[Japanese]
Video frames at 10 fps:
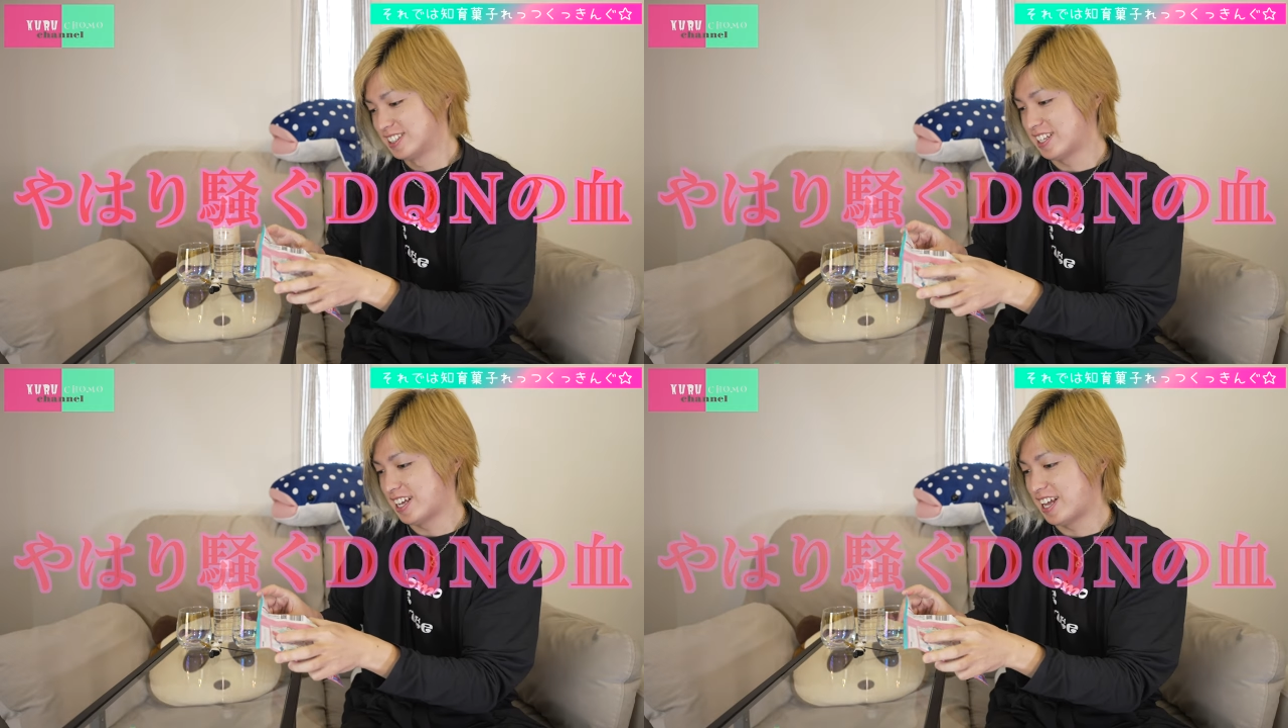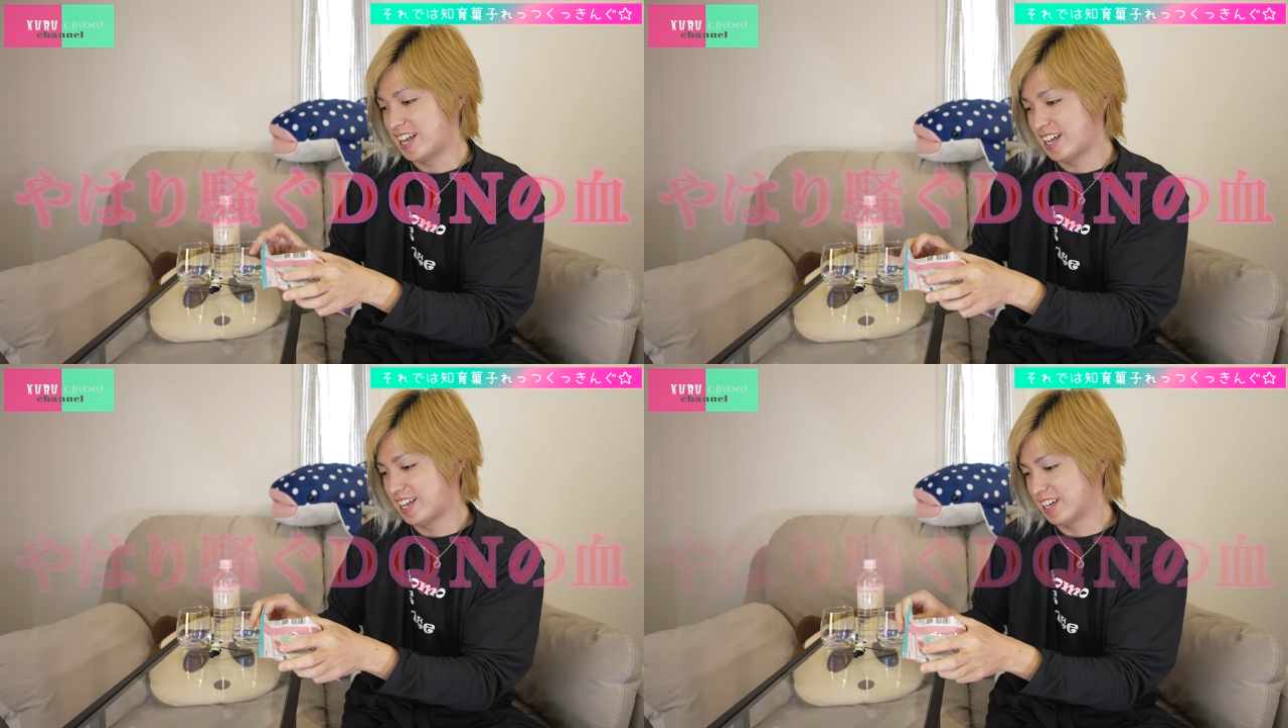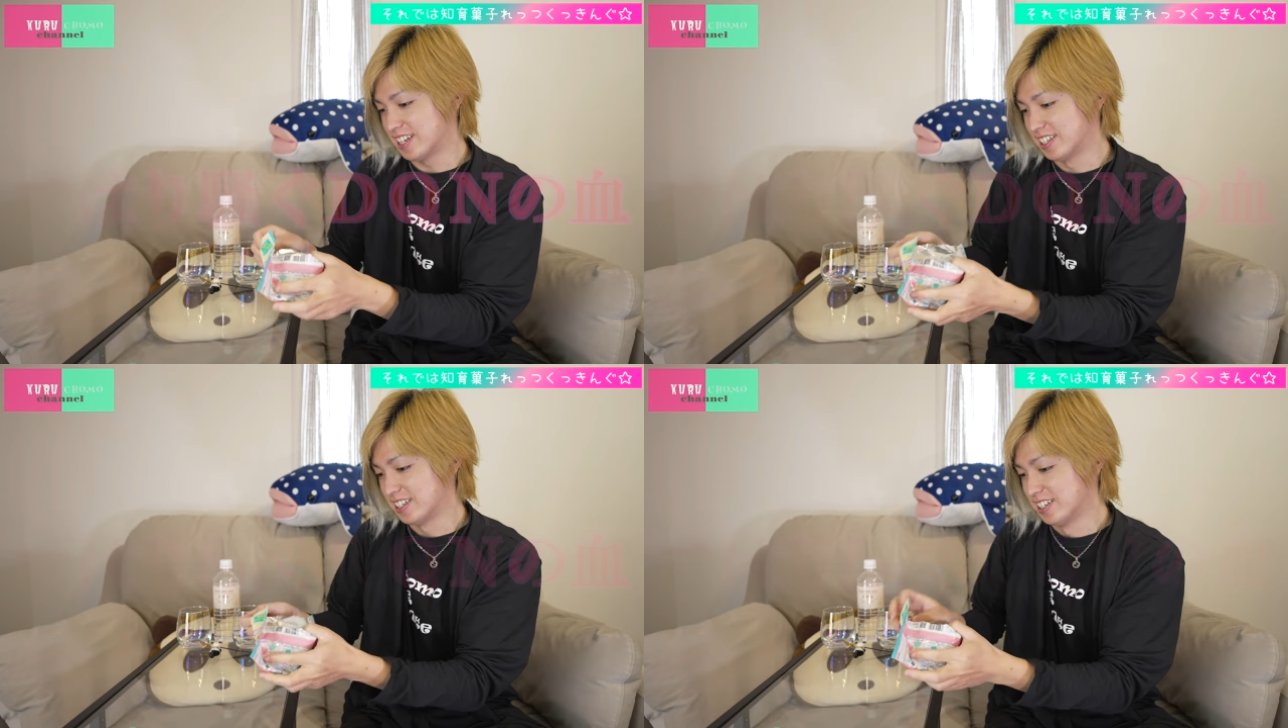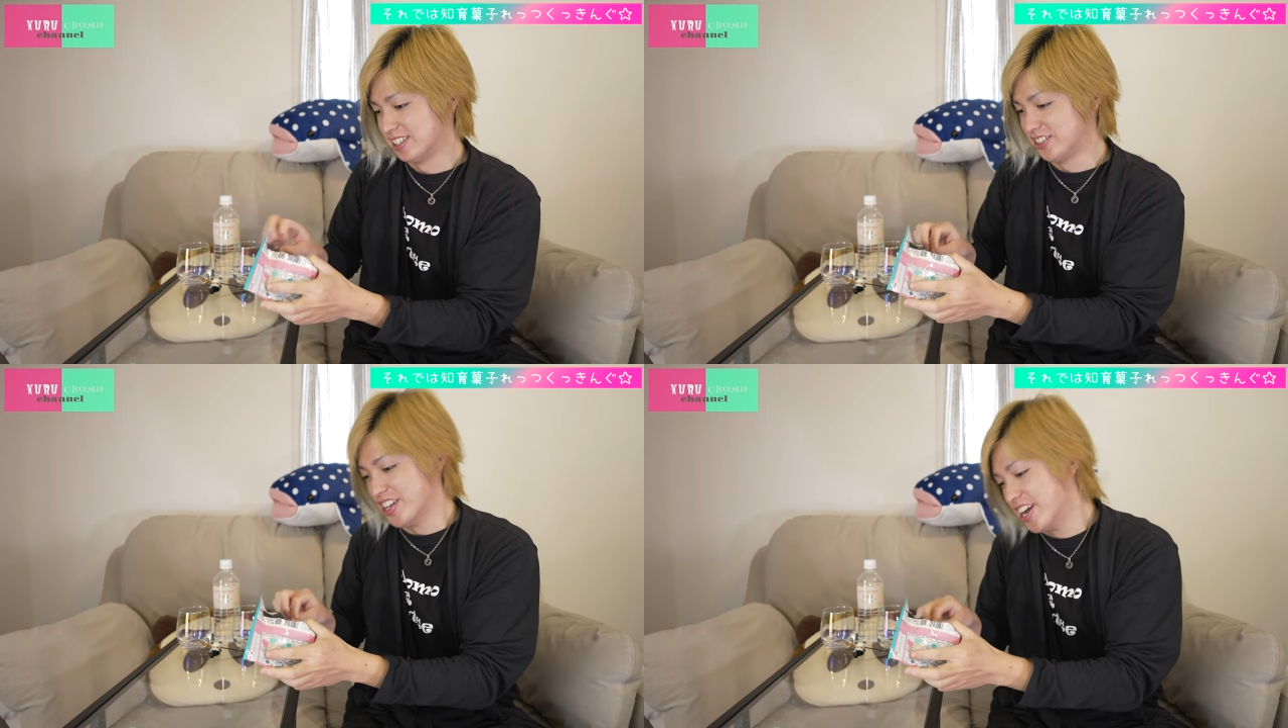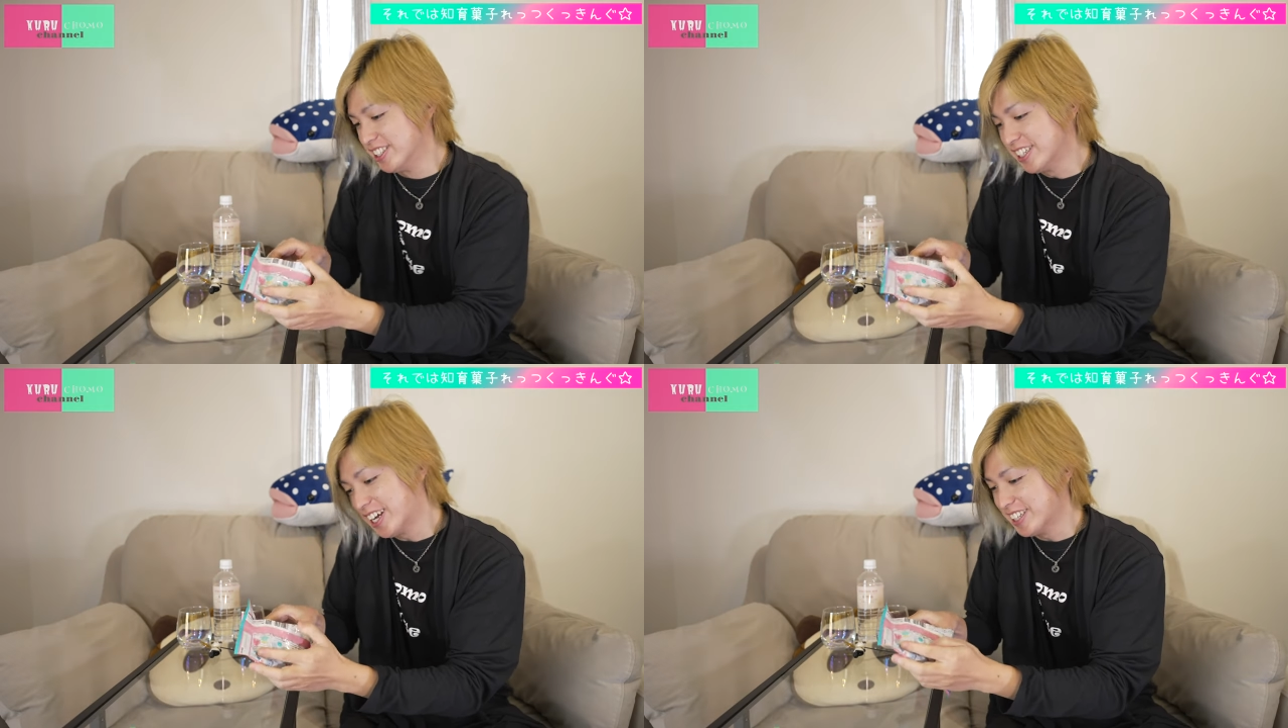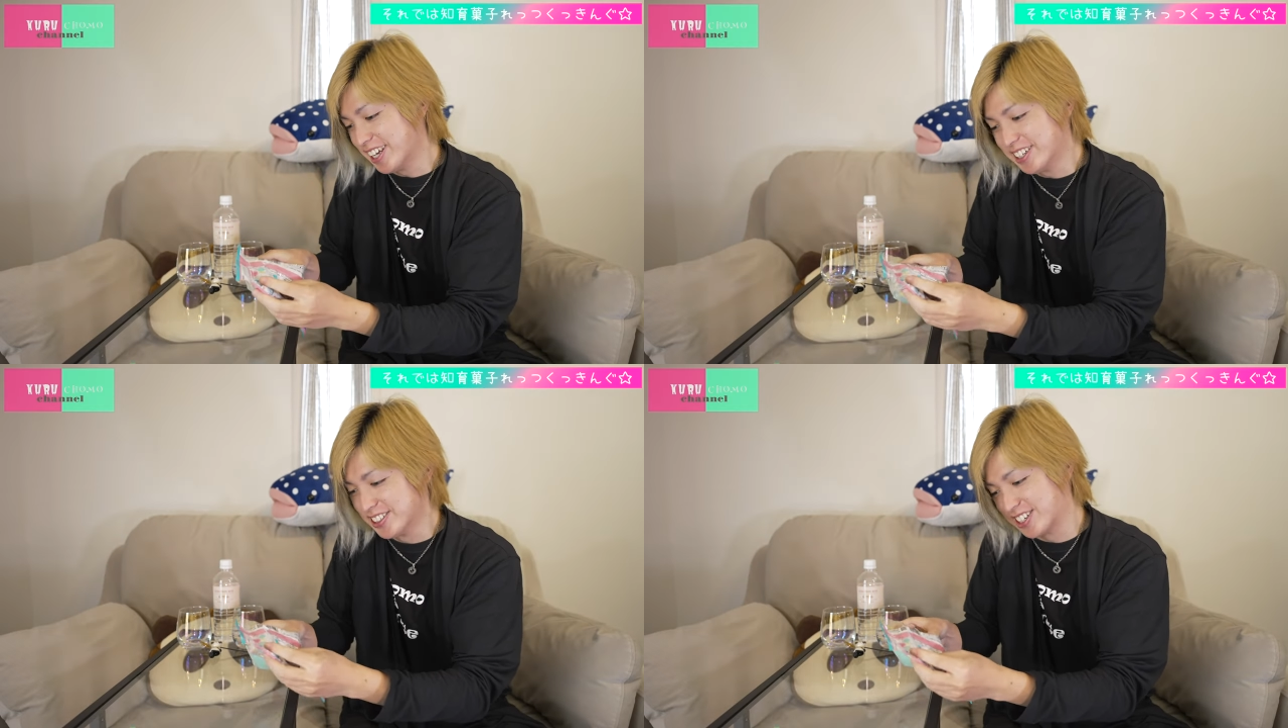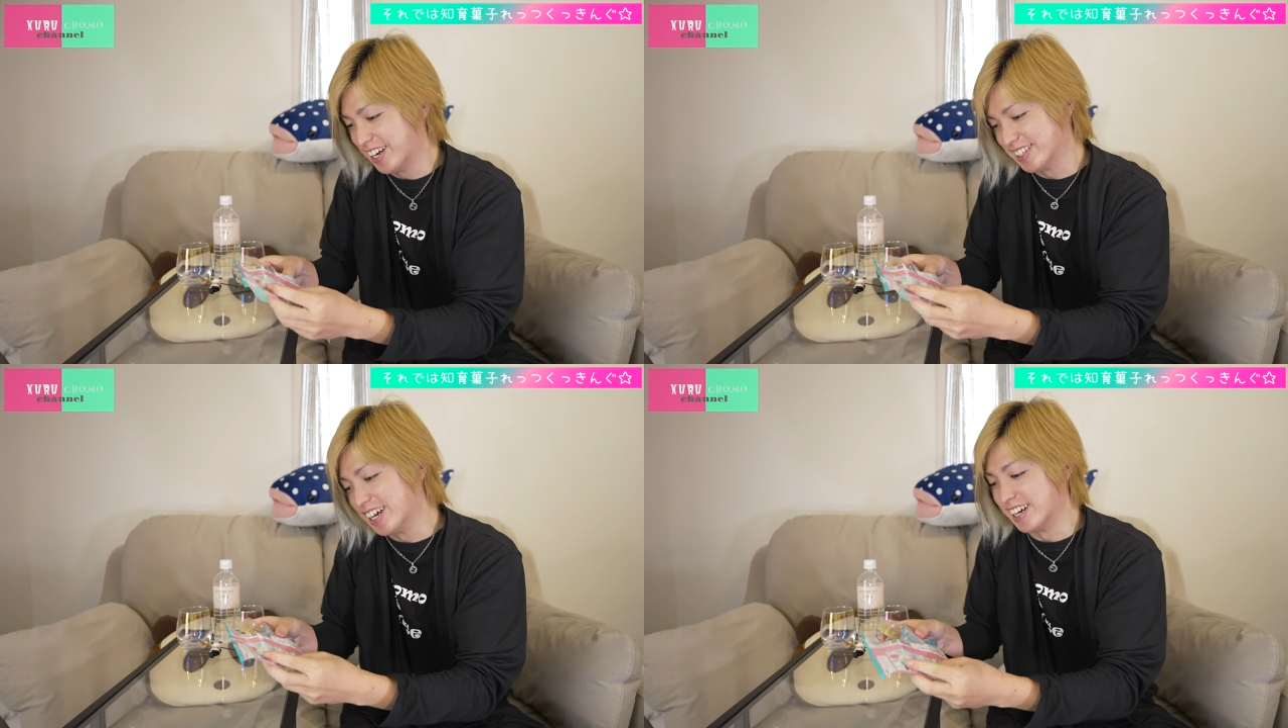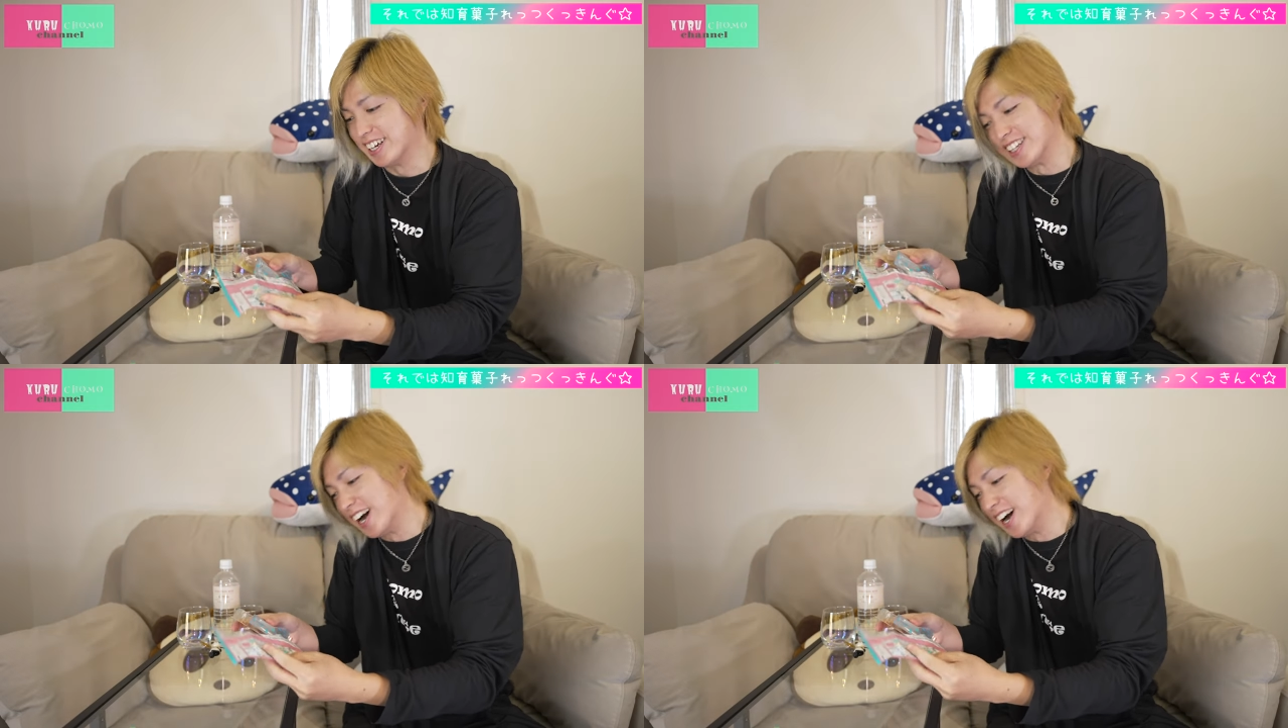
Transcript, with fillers: さあ何が出るかな、